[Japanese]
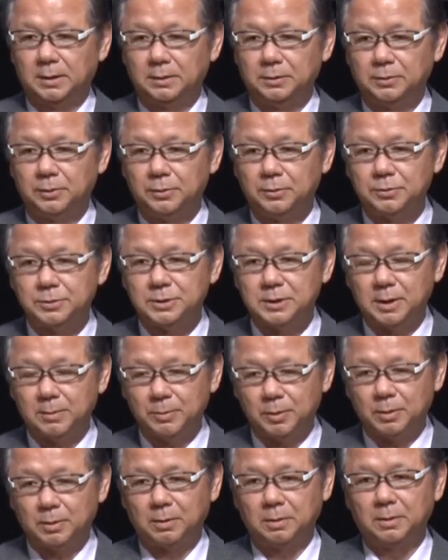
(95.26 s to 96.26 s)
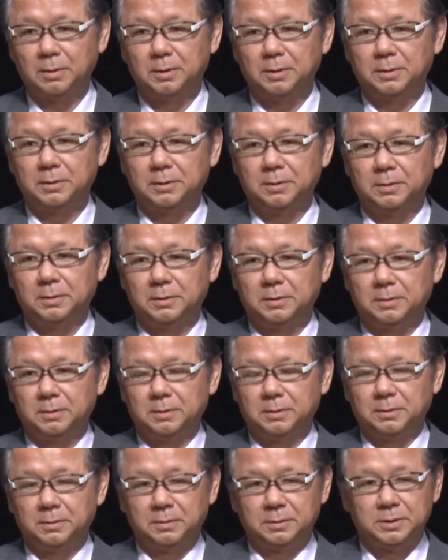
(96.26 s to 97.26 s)
どうしても
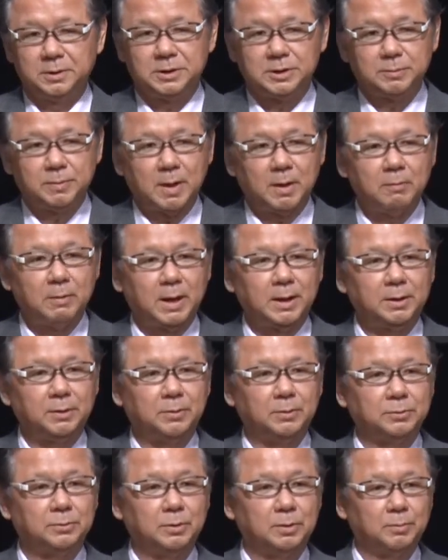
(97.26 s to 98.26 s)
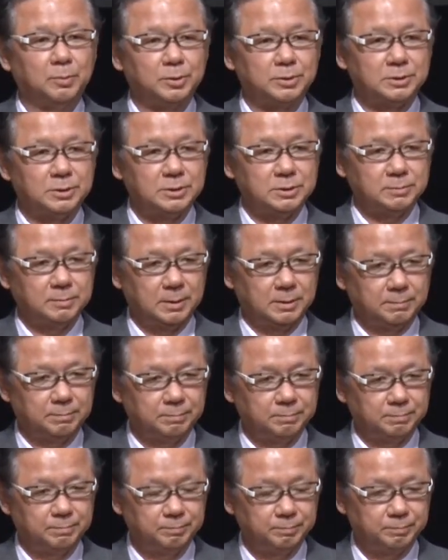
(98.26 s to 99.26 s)
一番悪いことを思ってしま
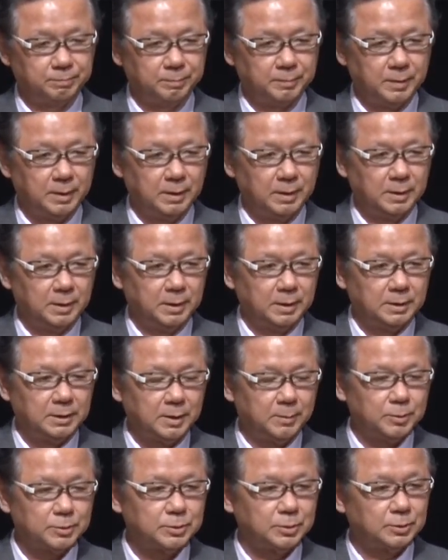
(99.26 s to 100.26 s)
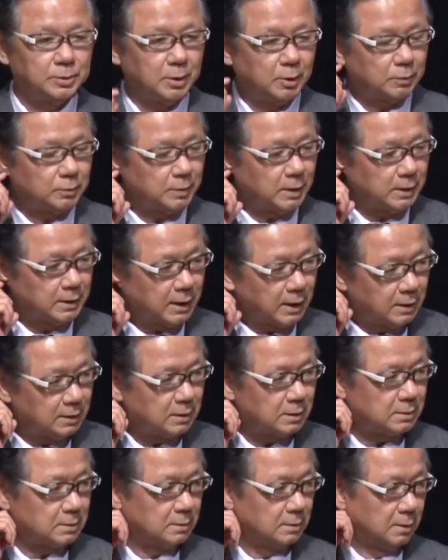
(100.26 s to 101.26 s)
うでもそんなことはない
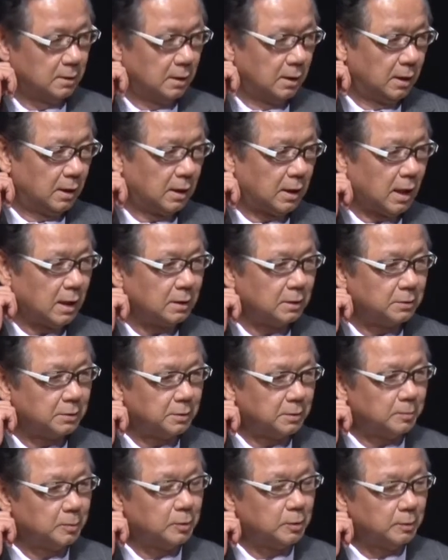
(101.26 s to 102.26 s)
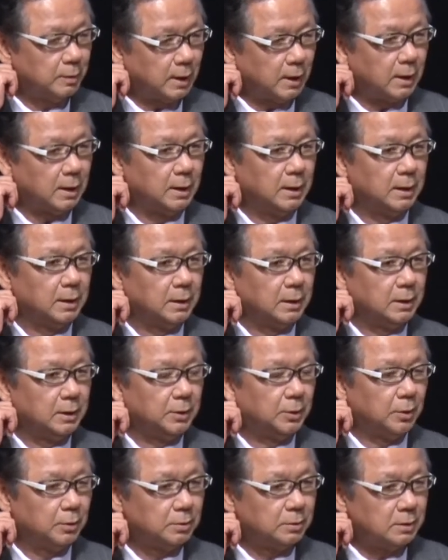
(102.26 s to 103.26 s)
んですがんというものは
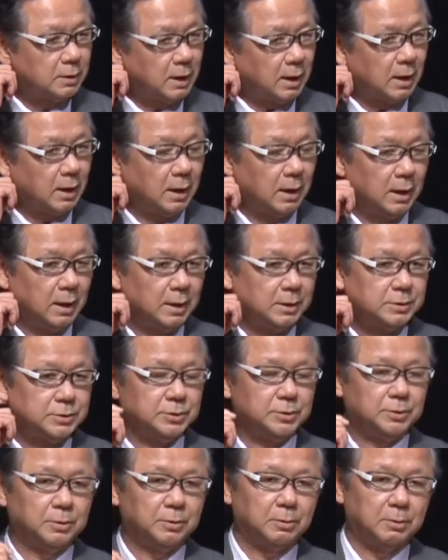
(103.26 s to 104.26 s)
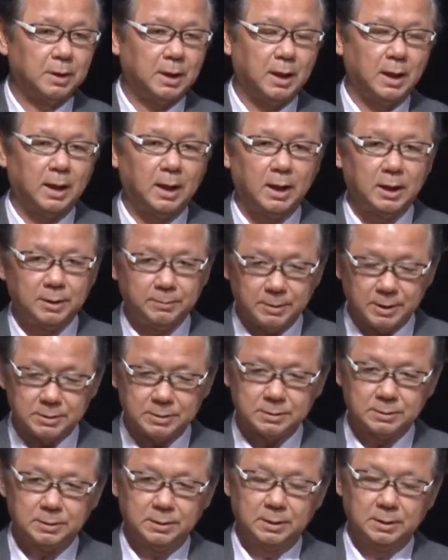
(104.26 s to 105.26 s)
いろんな治療がありま
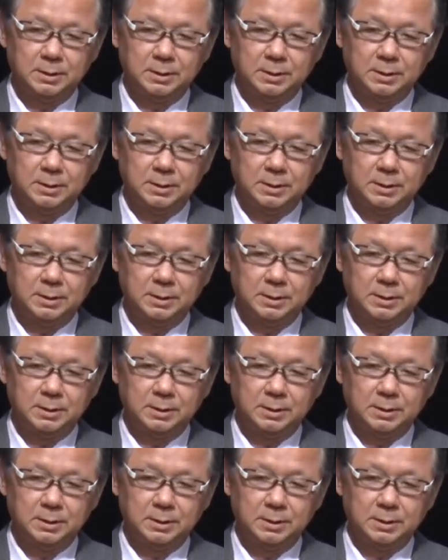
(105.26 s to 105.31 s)
す